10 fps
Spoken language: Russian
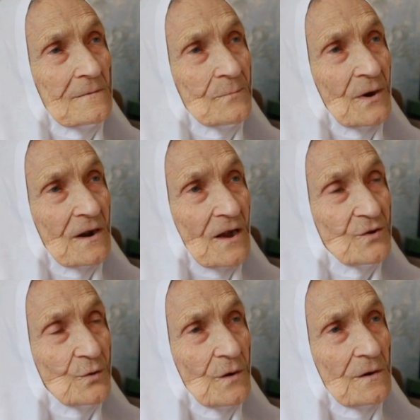по
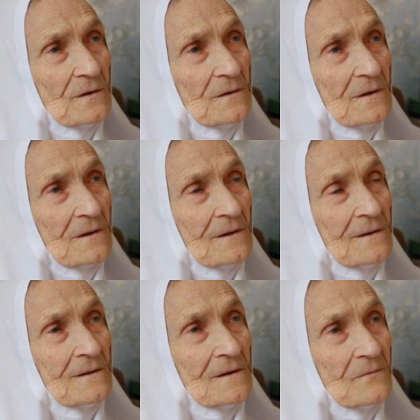радио
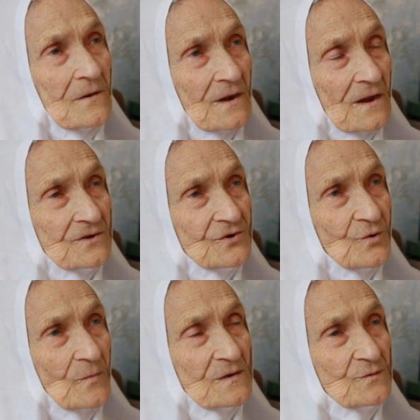говорят,
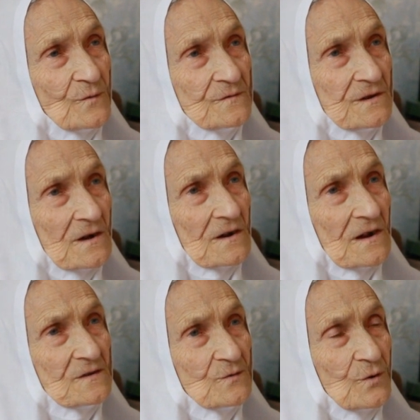что Московский
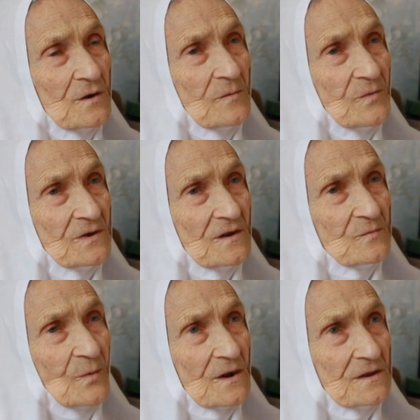городской комитет
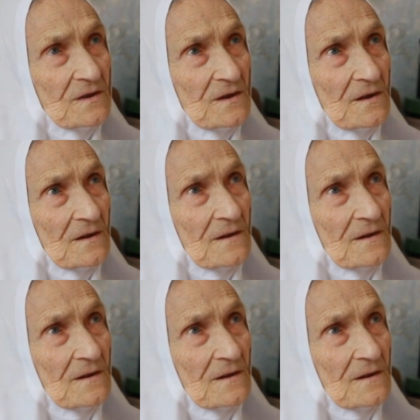партии